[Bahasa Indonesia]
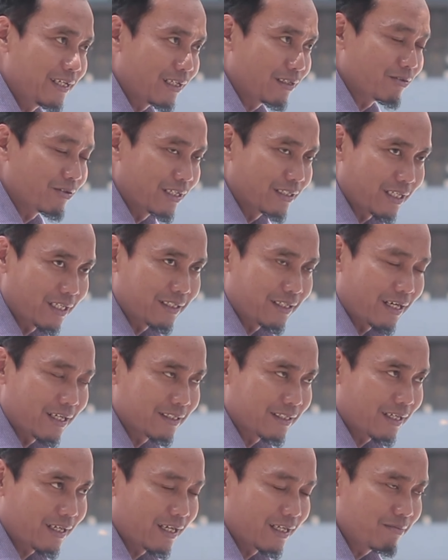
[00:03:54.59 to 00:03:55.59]
yang sudah saya
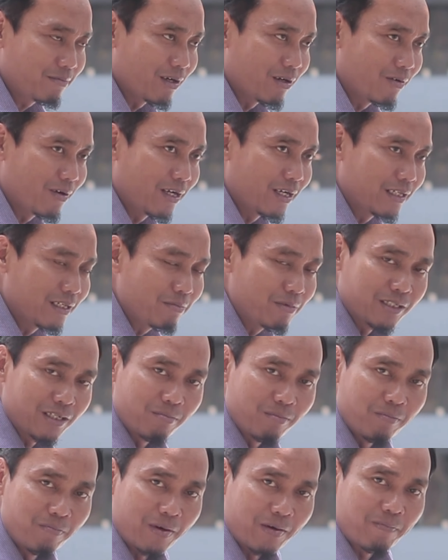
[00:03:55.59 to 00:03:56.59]
terasakan bahwa ini bisa
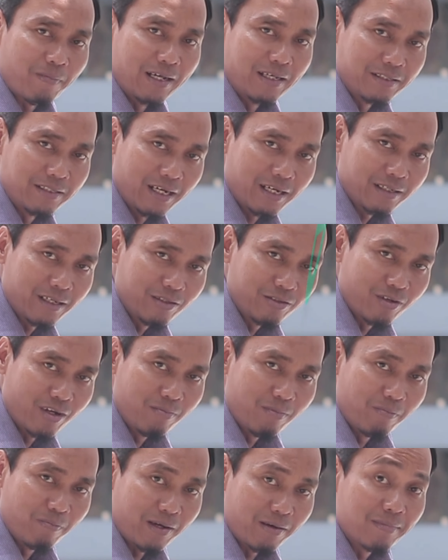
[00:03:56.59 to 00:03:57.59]
memperpanjang dan juga
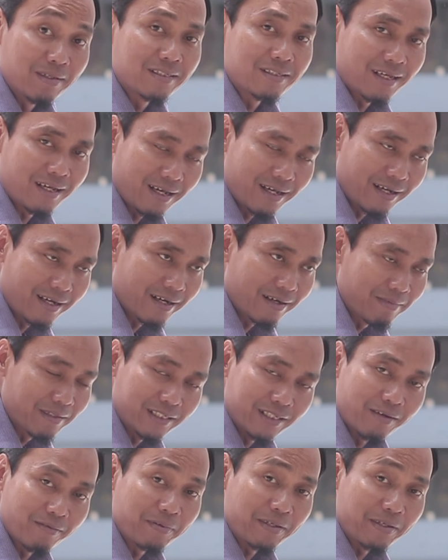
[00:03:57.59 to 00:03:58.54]
memperbesar Mr.